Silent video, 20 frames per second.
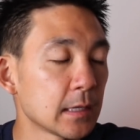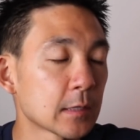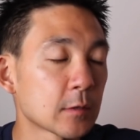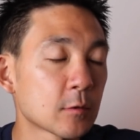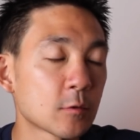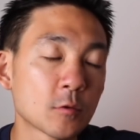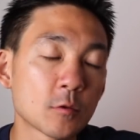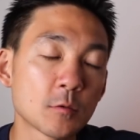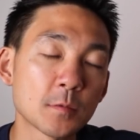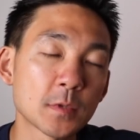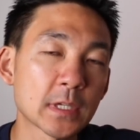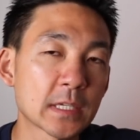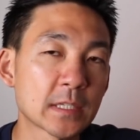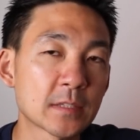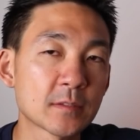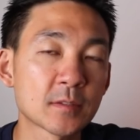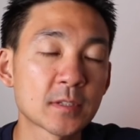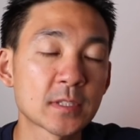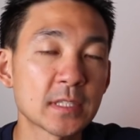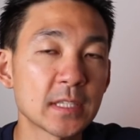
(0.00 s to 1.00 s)
今後も継
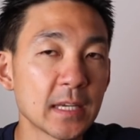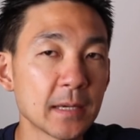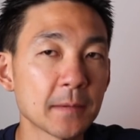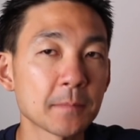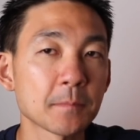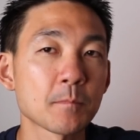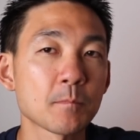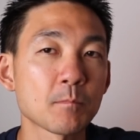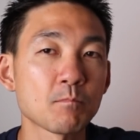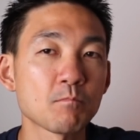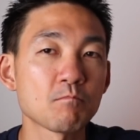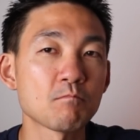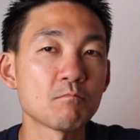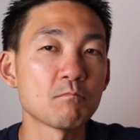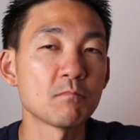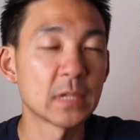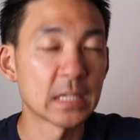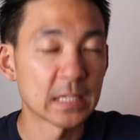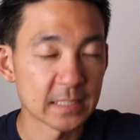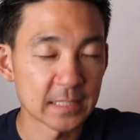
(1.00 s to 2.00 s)
続して
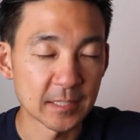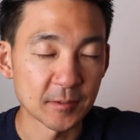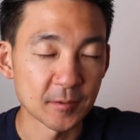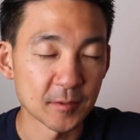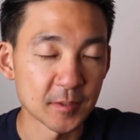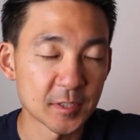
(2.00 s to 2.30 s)
皆さんと